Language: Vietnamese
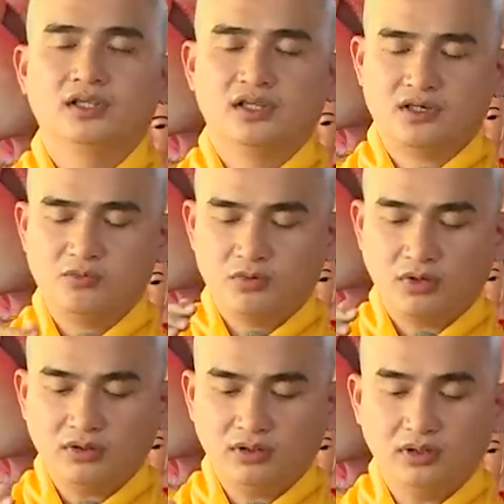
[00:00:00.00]
ta không
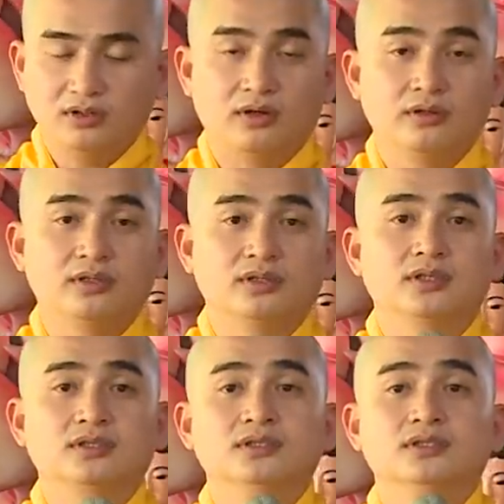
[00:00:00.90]
có cơ hội
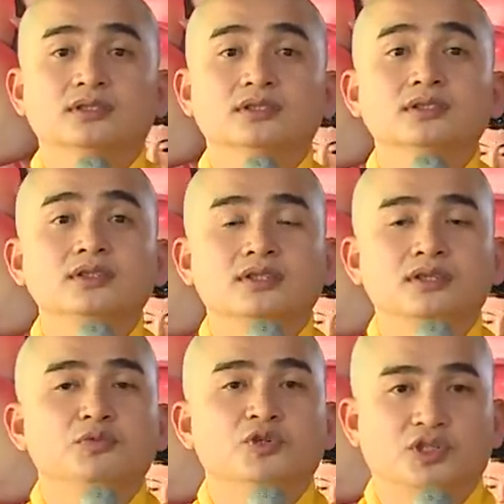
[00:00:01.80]
để được hửi
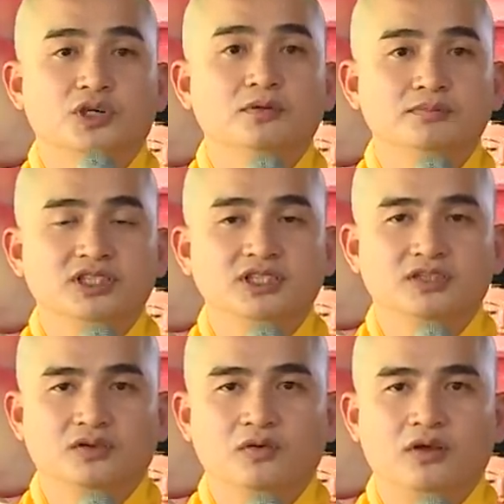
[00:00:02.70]
cái mùi thơm kia
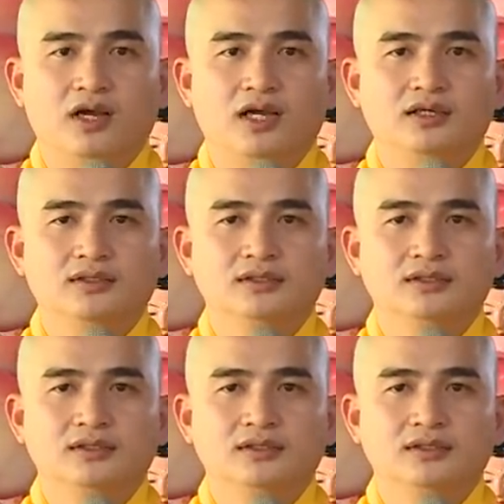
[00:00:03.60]
của hoa.